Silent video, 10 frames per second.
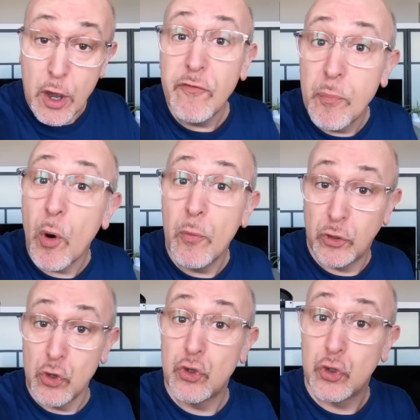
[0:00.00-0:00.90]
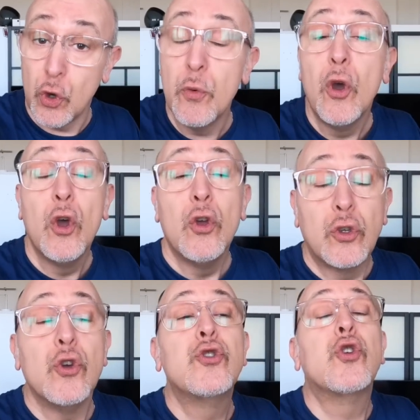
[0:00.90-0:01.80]
que vous que ce que
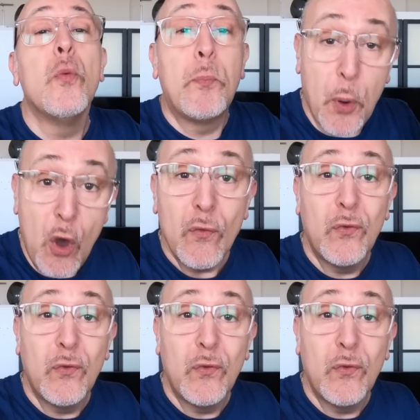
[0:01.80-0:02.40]
ce que peut